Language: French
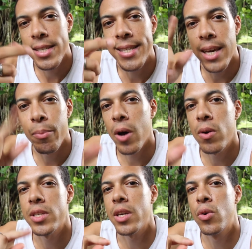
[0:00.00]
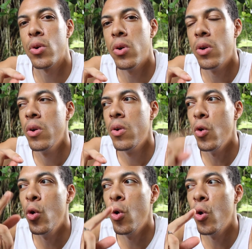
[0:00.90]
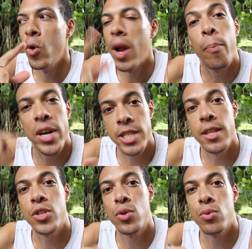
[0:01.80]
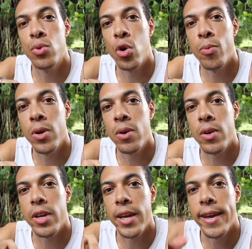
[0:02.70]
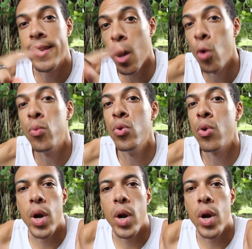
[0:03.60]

Ce qui est marrant, c'est que la pagination du roman est à rebours.